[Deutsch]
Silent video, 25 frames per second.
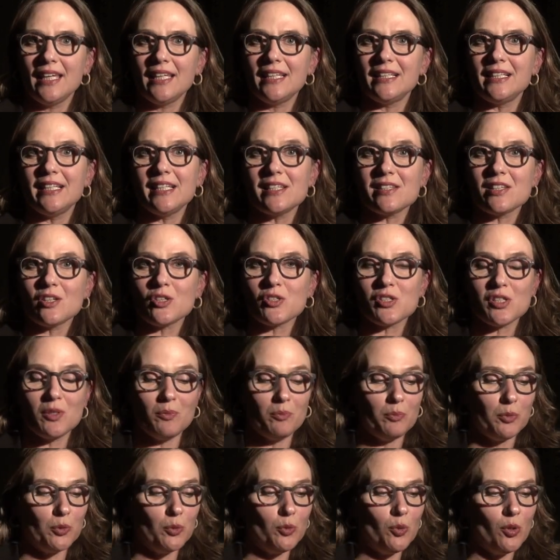Ich lese aus
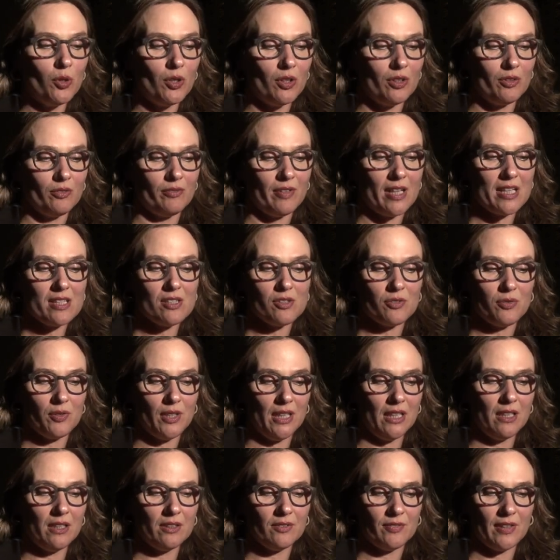dem Buch Was
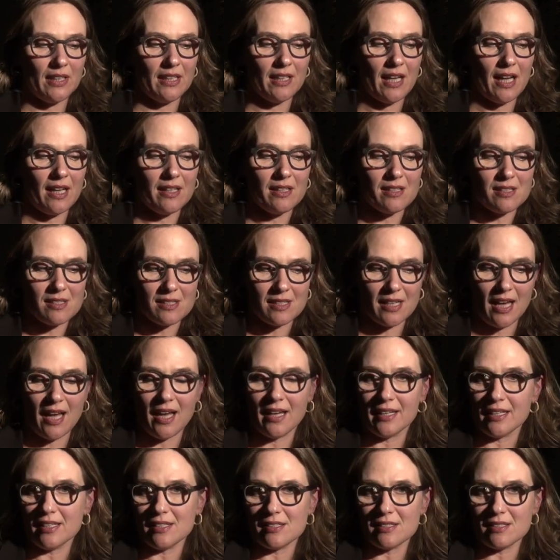fehlt, wenn alles da
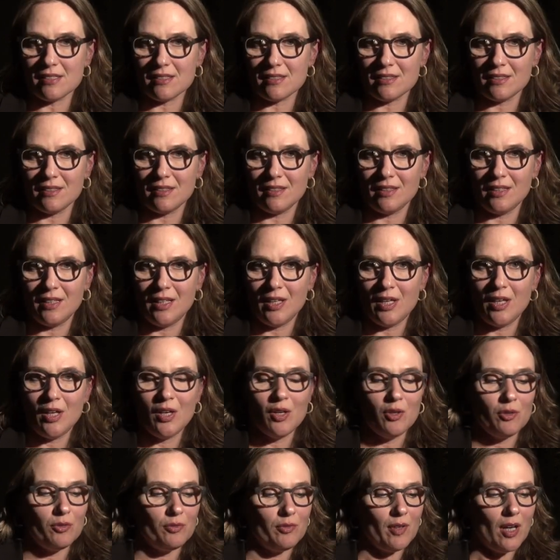ist?
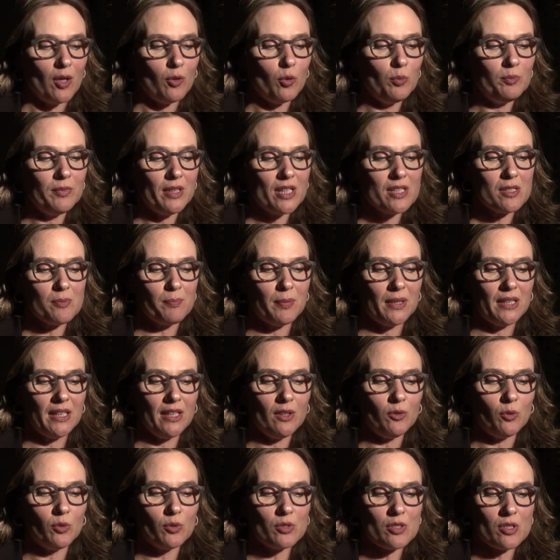Warum das
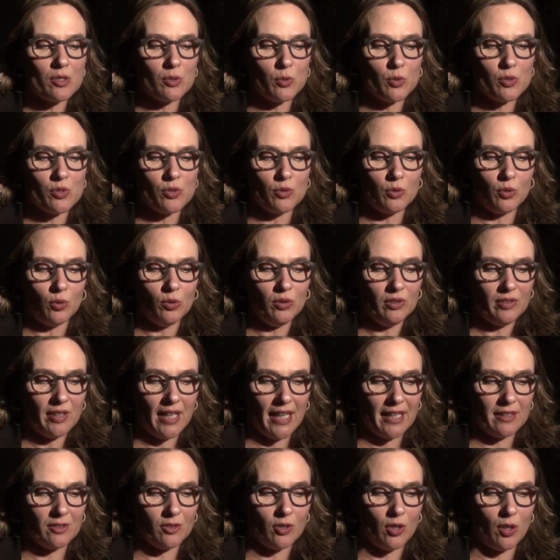bedingungslose
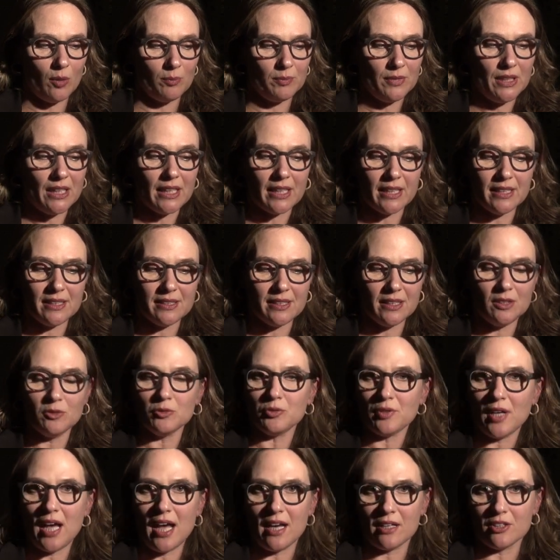Grundeinkommen die richtigen
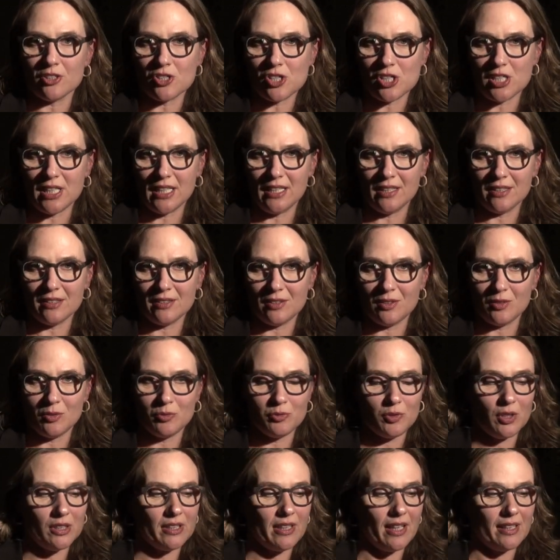Fragen stellt
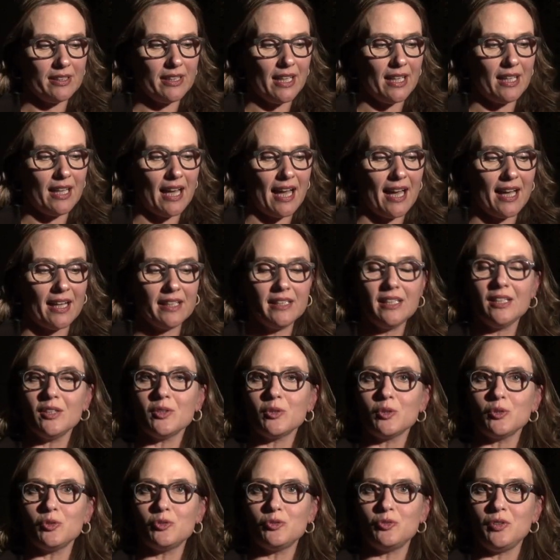von Daniel Hani
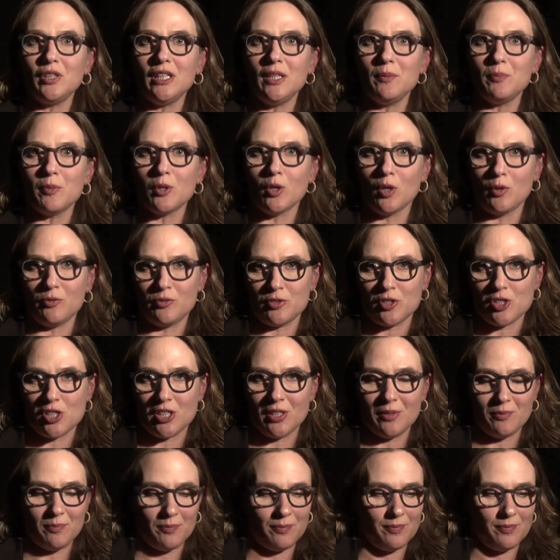und Philipp Kofce.